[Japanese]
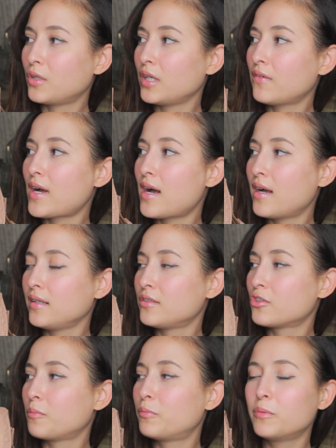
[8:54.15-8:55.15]
これは
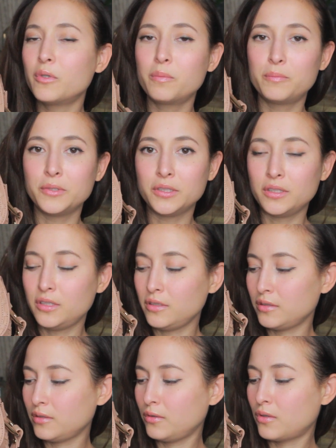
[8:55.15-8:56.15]
ショップボップって
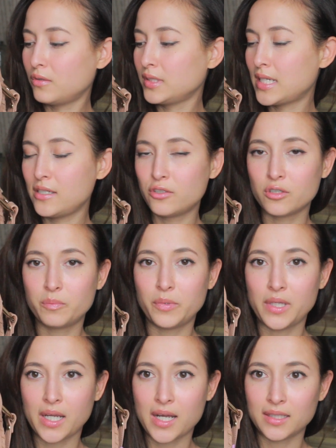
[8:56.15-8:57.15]
いう
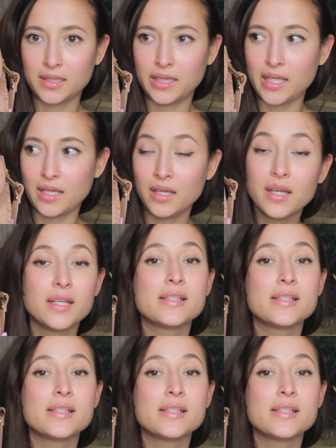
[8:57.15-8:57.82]
オンラインショップで買って